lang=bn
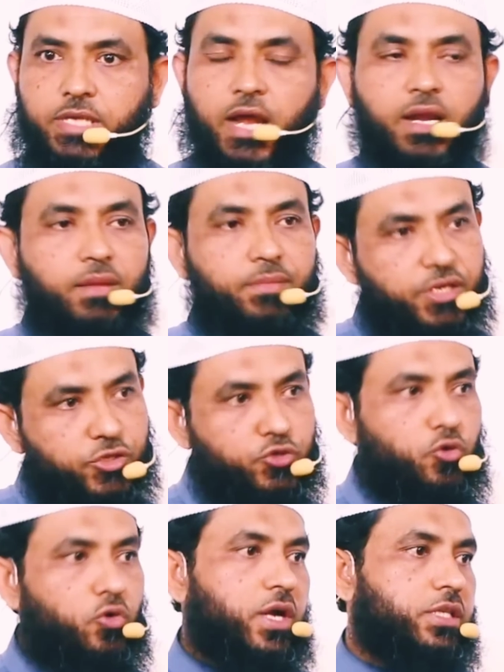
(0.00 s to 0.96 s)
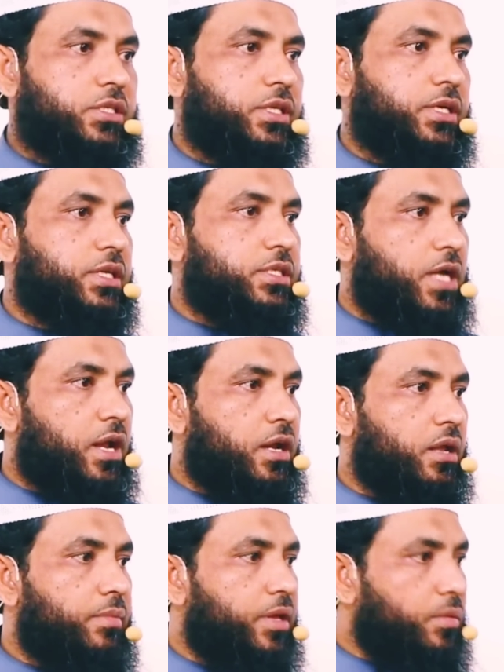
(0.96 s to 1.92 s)
জাহান নামের চোখ আছে
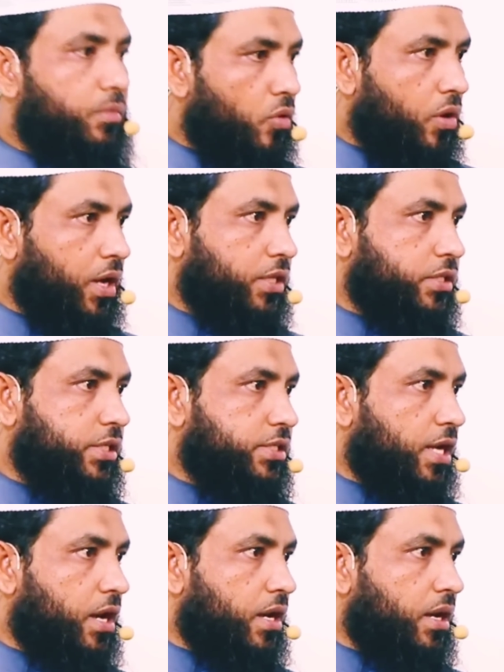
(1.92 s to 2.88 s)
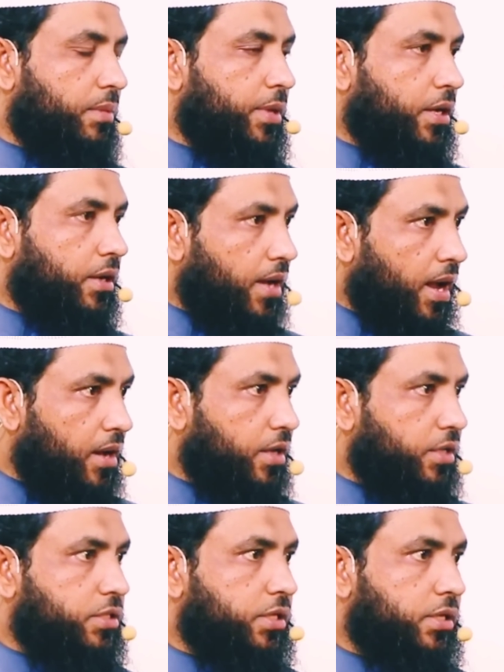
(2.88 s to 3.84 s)
জাহান নামের মুখ আছে জাহান নামের কান
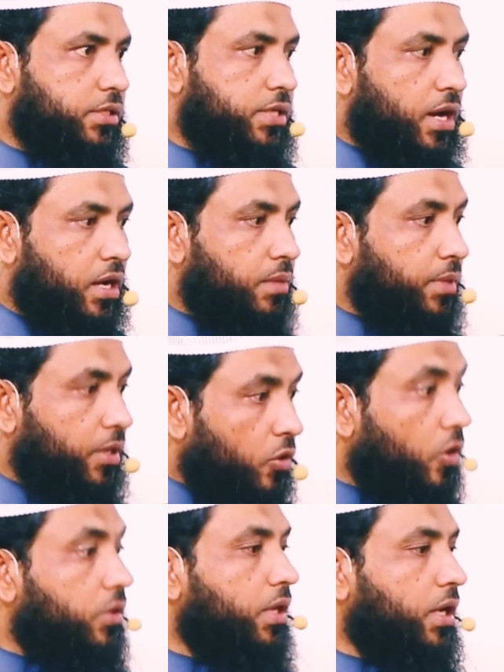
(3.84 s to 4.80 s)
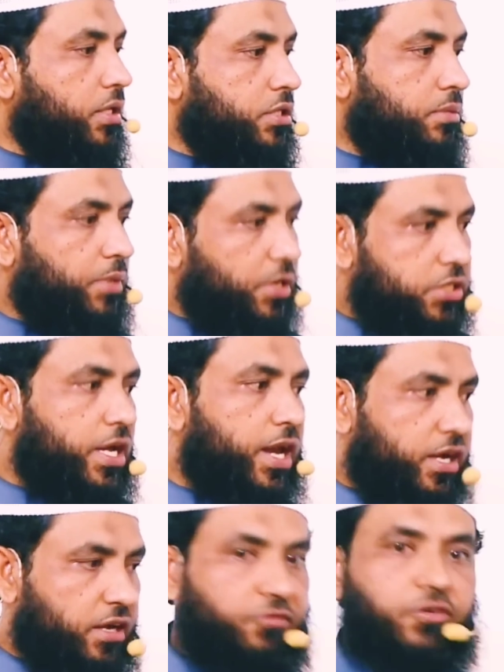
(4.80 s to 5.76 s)
আছে জাহান নামের গরদান আছে মানে
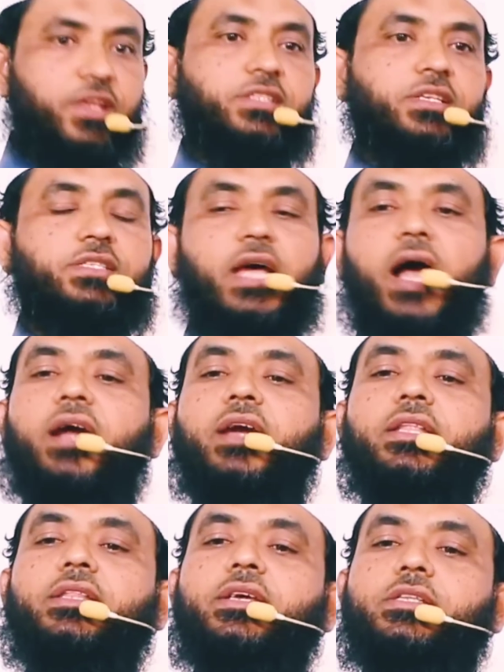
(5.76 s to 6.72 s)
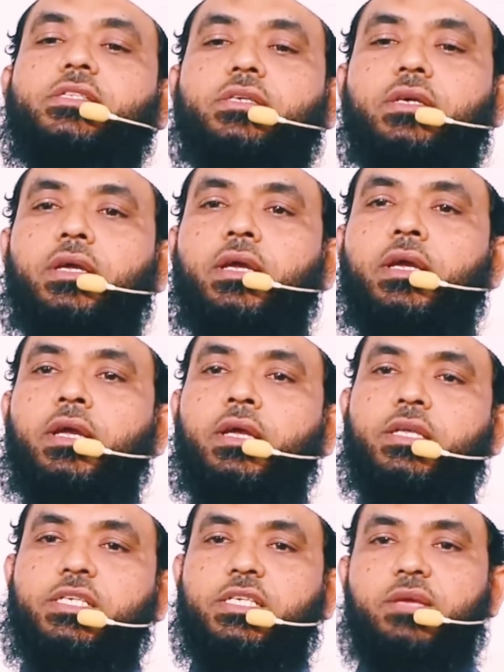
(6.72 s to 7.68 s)
একটা ফেজ আছে আকৃতি আছে
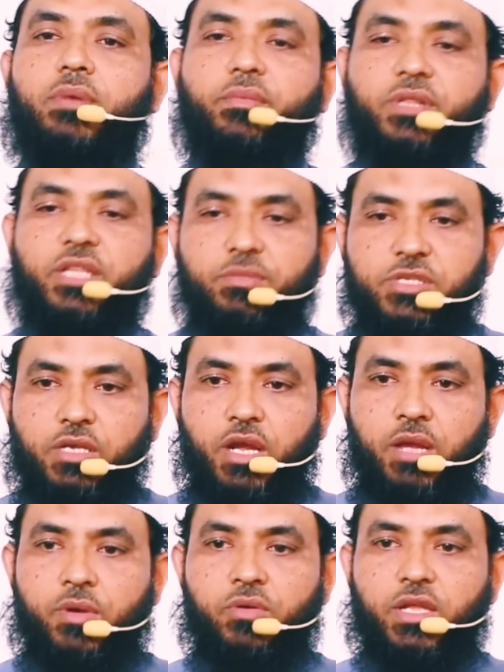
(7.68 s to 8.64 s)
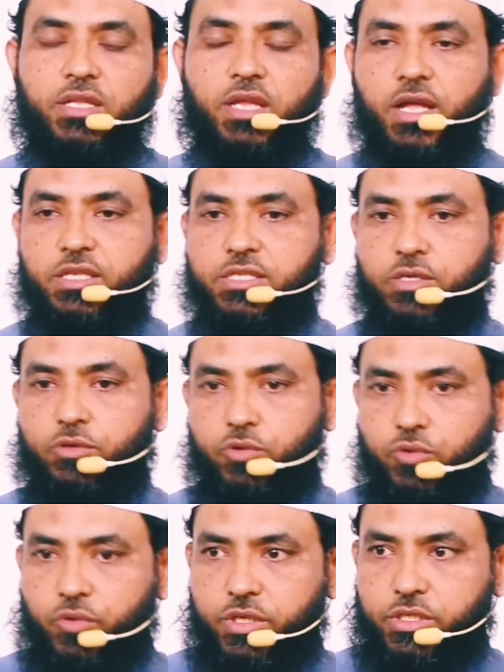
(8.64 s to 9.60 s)
যেটা ইমাম তিরমিজা রাহমাউল্লাহ তার হাদিসে
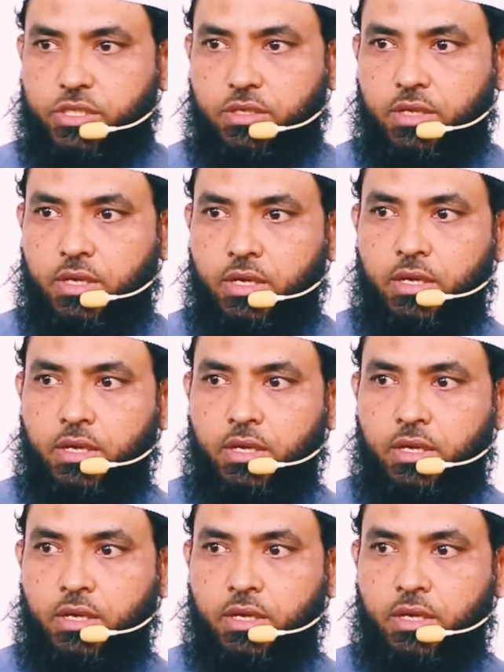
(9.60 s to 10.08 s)
কোট করেছেন